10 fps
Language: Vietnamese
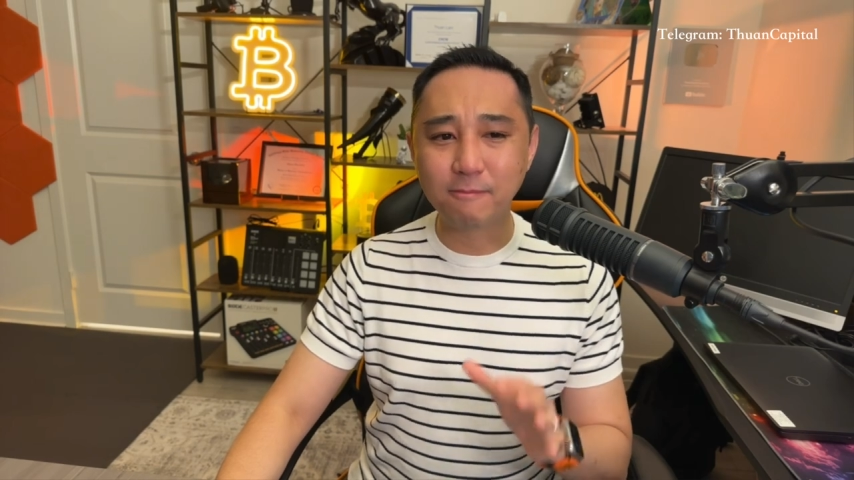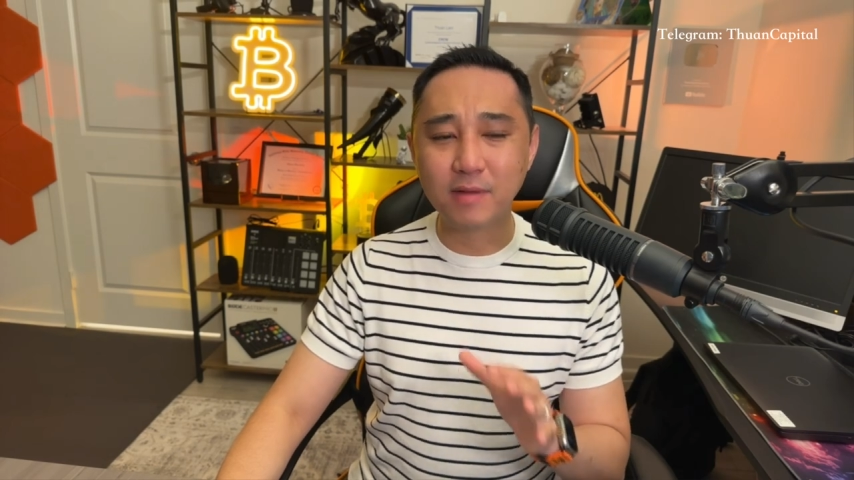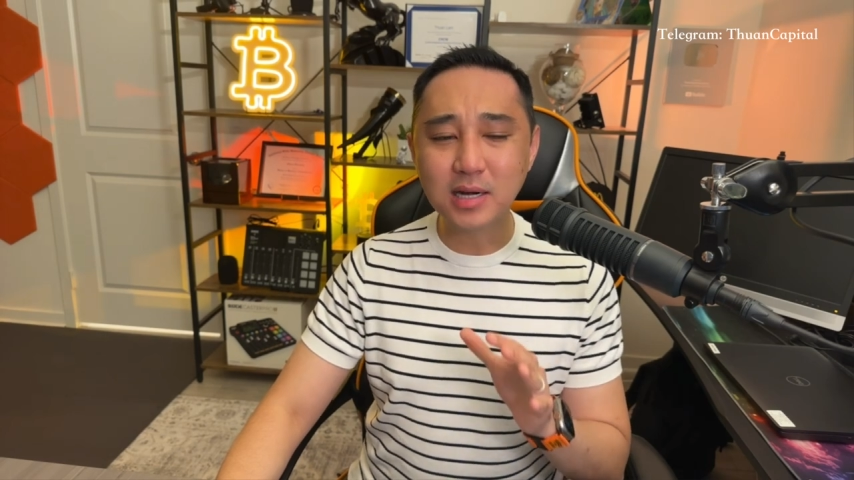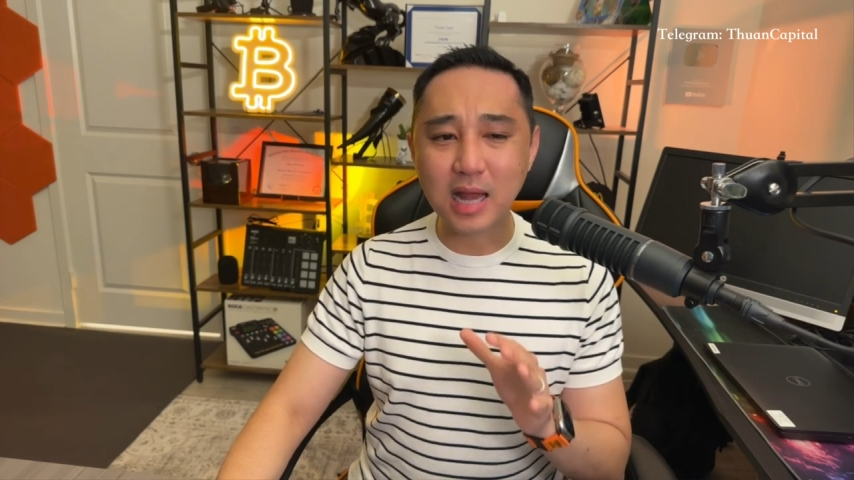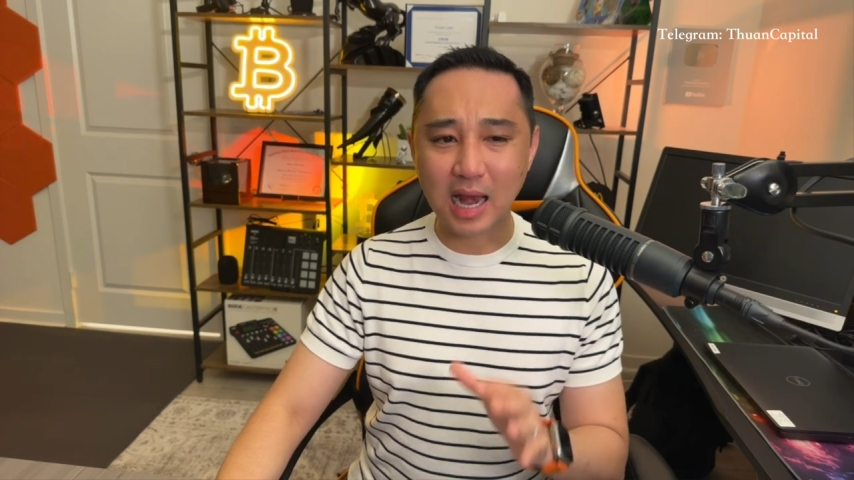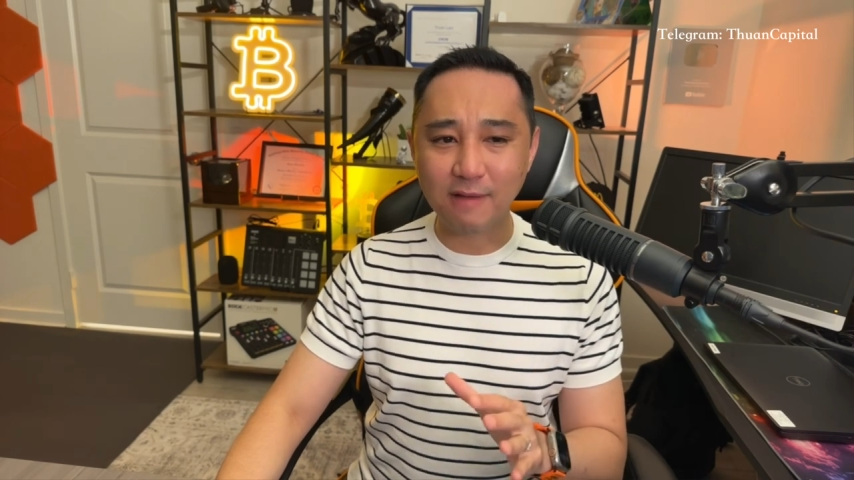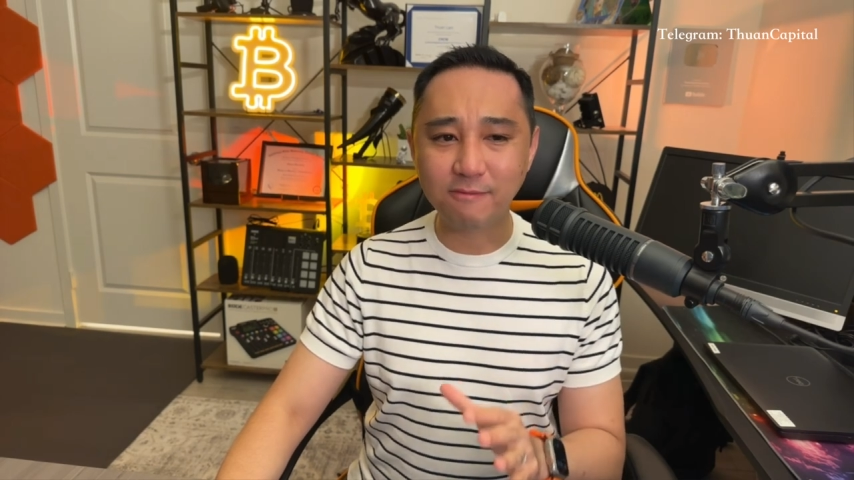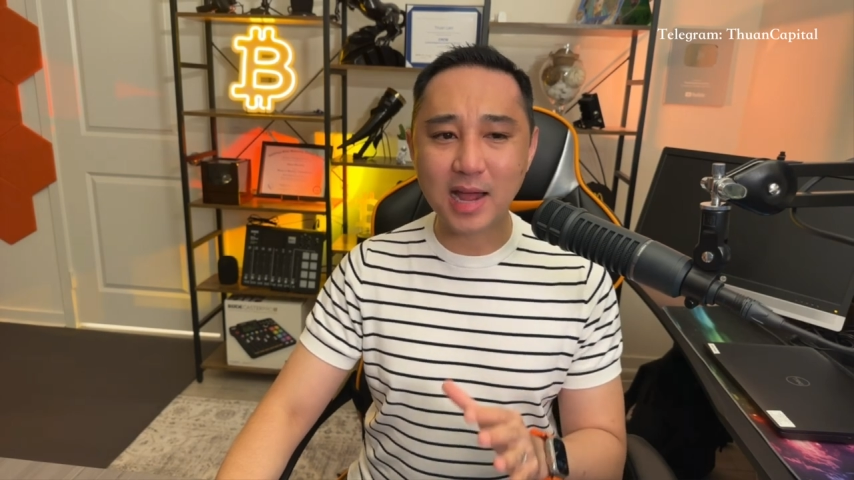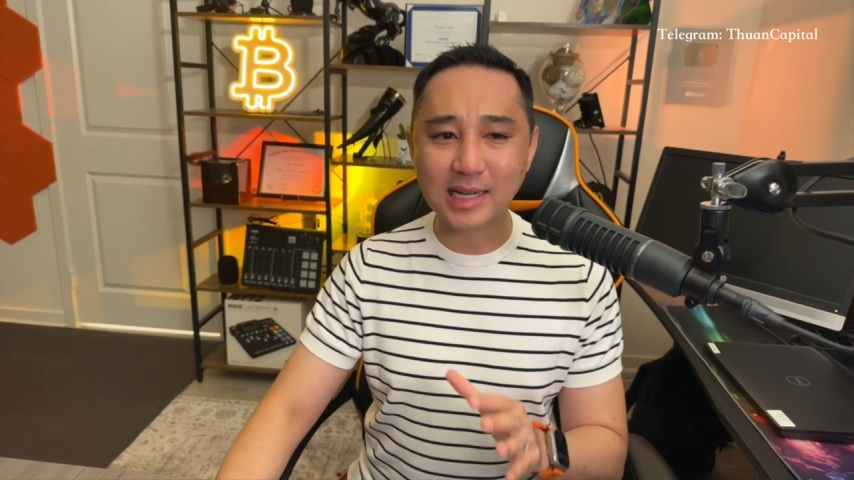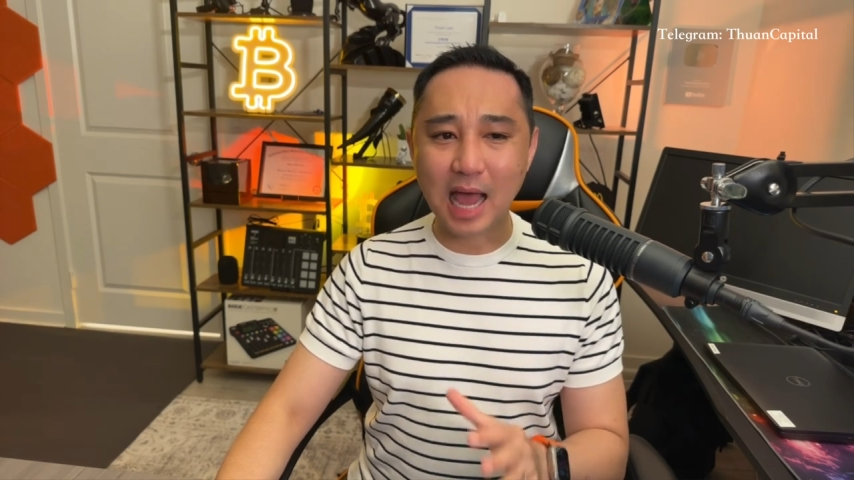vấn đề lạm
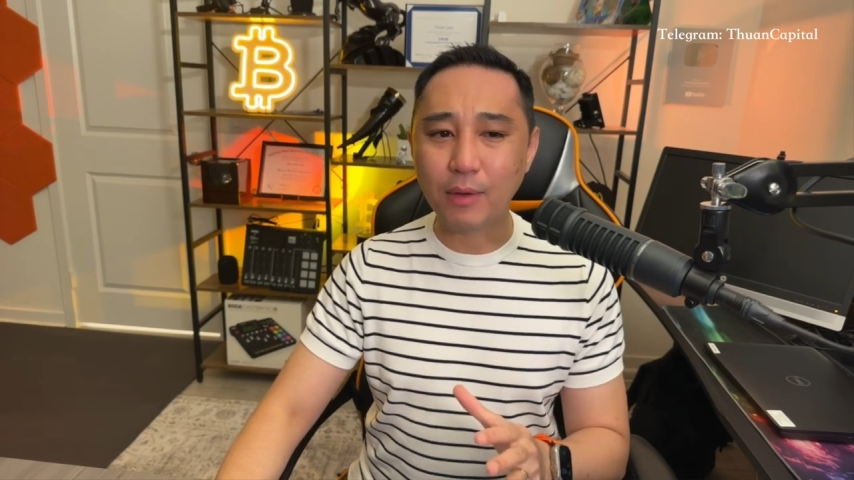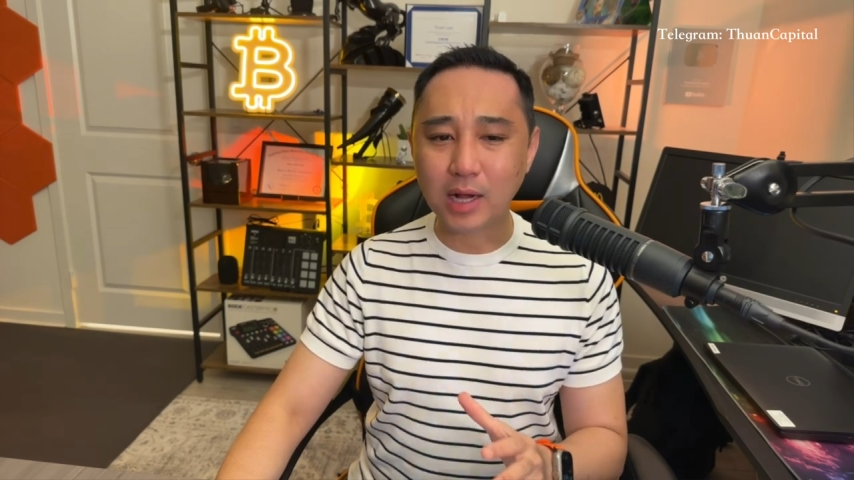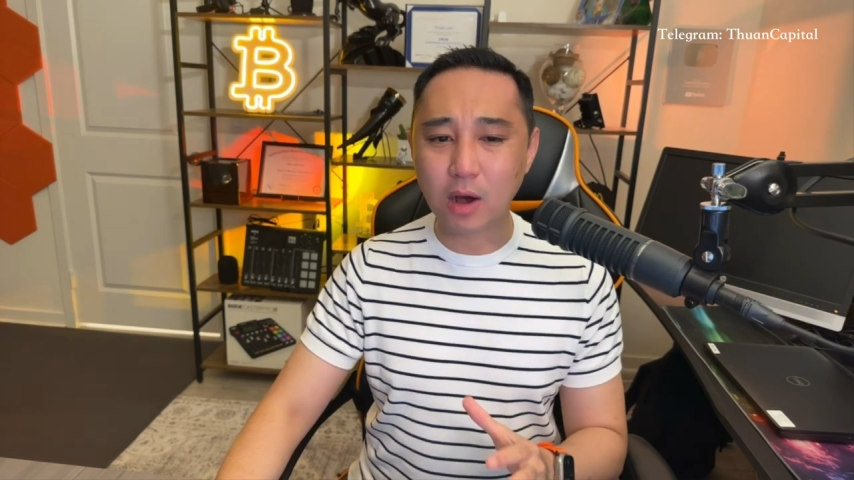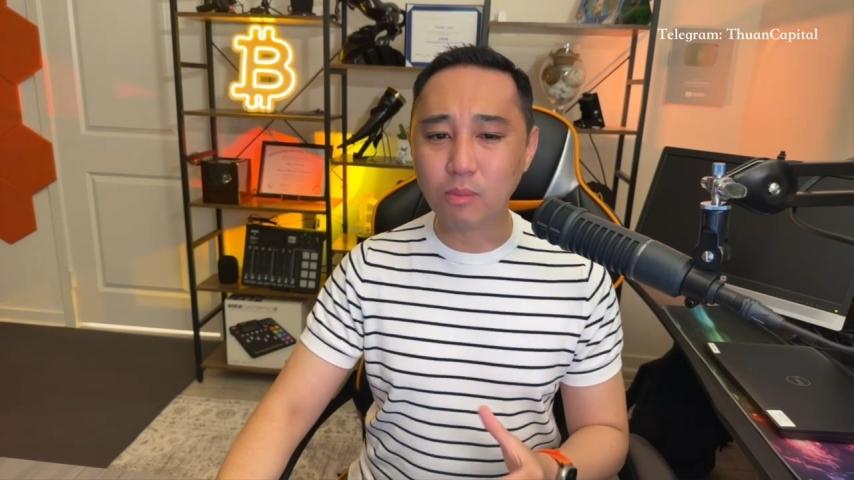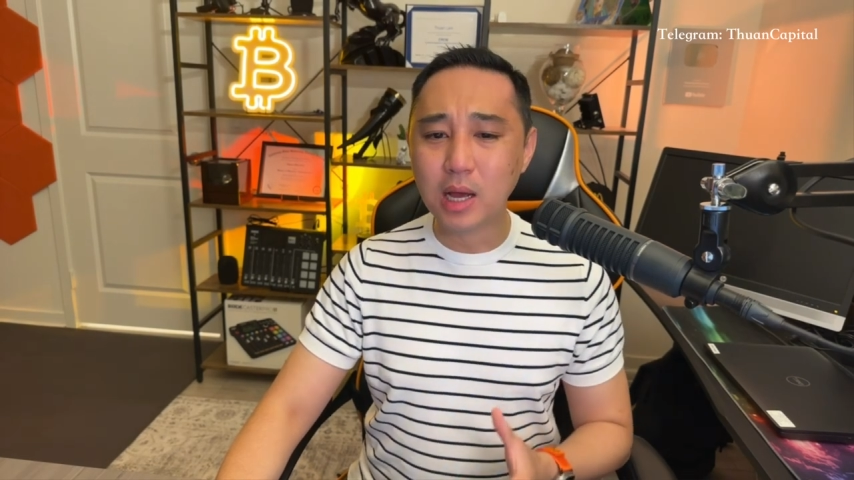phát cao hay không